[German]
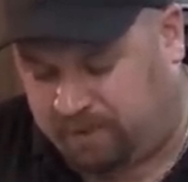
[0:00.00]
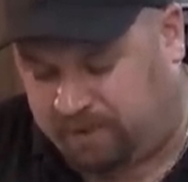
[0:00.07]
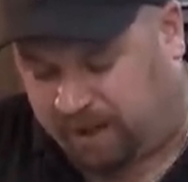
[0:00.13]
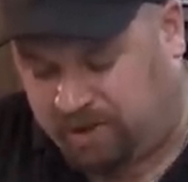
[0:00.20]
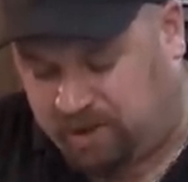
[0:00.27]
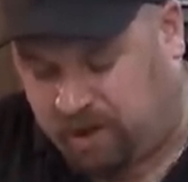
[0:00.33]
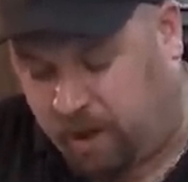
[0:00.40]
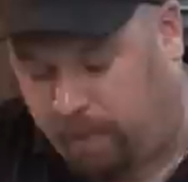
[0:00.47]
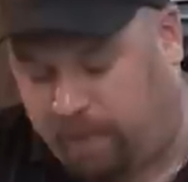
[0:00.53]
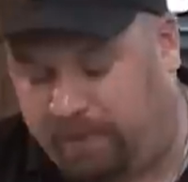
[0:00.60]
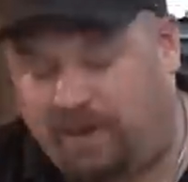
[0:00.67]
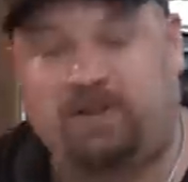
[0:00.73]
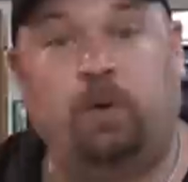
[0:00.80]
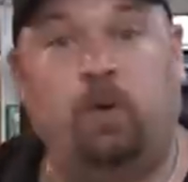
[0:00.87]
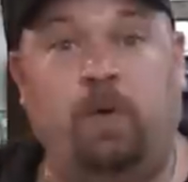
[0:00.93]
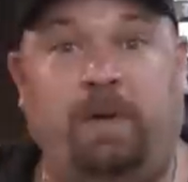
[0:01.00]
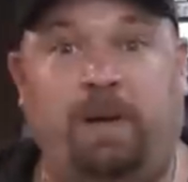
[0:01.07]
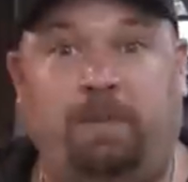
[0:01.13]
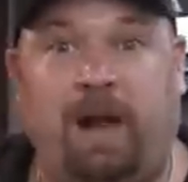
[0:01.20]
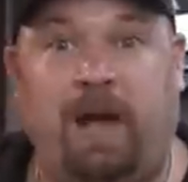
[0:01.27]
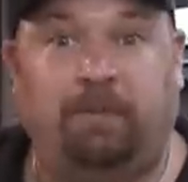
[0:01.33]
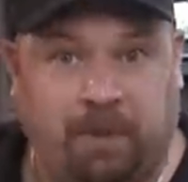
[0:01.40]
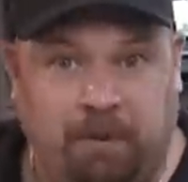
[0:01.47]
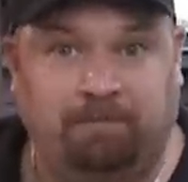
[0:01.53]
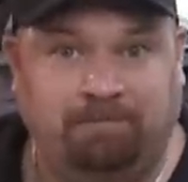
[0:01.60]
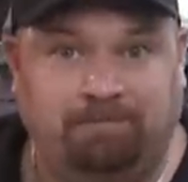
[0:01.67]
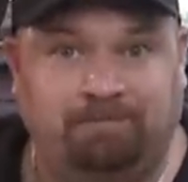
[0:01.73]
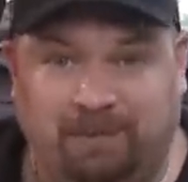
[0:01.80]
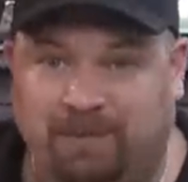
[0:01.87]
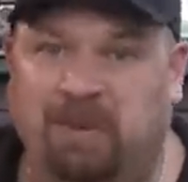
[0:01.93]
dann schauen wir, was noch übrig bleibt.
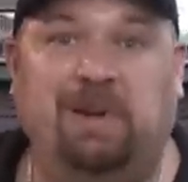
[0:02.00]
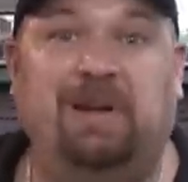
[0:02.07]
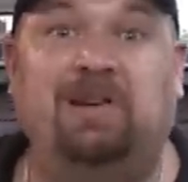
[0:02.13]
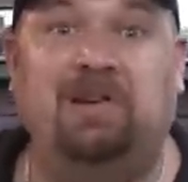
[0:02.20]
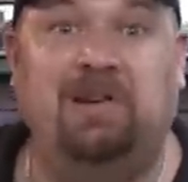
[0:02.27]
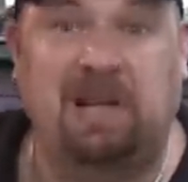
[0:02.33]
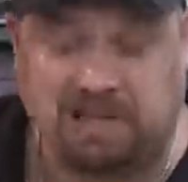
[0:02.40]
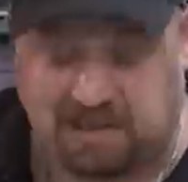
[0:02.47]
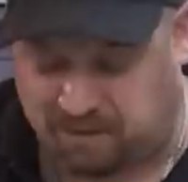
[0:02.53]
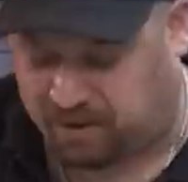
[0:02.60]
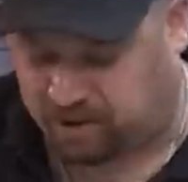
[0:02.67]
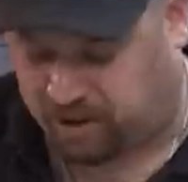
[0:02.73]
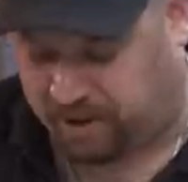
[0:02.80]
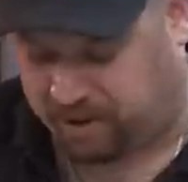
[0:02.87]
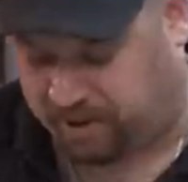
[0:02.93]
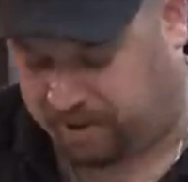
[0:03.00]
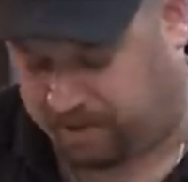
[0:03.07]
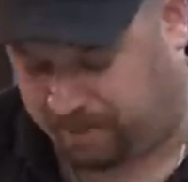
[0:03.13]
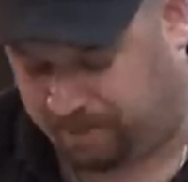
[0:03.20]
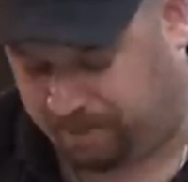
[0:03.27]
Nämlich nichts wahrscheinlich.